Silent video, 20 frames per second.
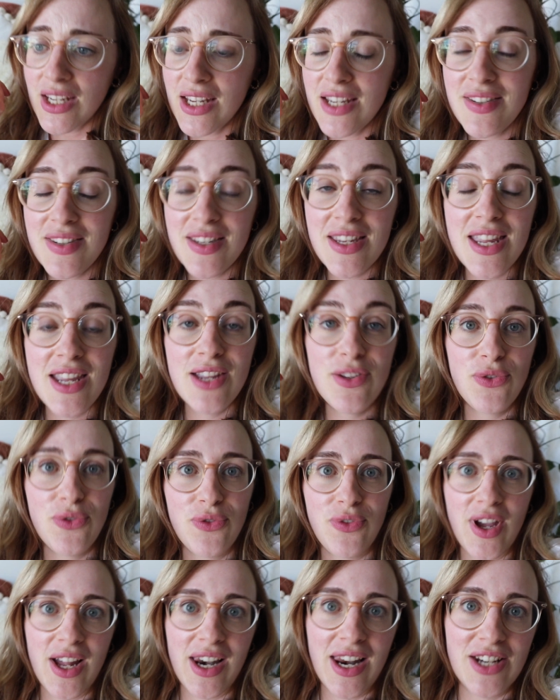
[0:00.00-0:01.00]
essayer de
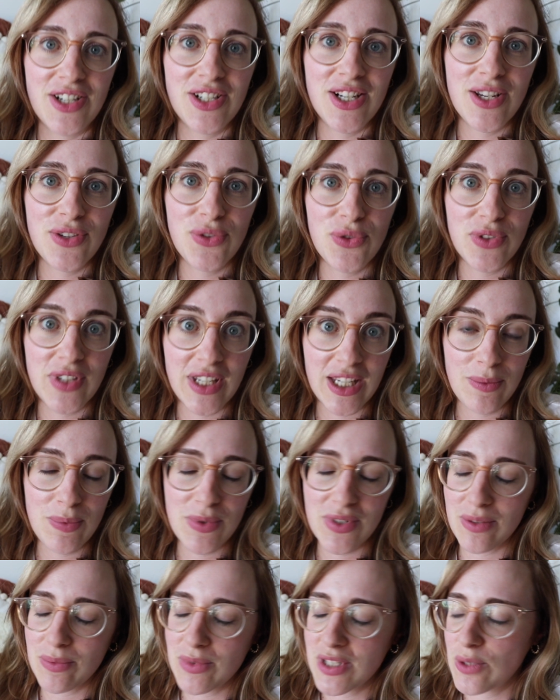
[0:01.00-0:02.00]
faire la chasse aux
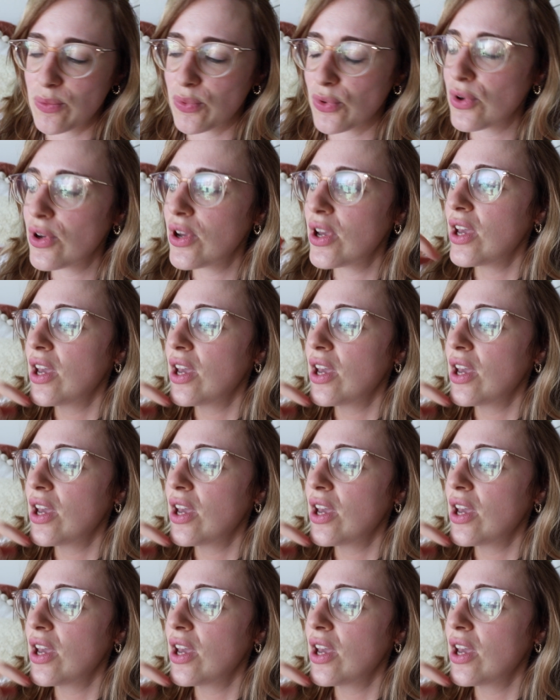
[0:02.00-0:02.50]
trips un petit peu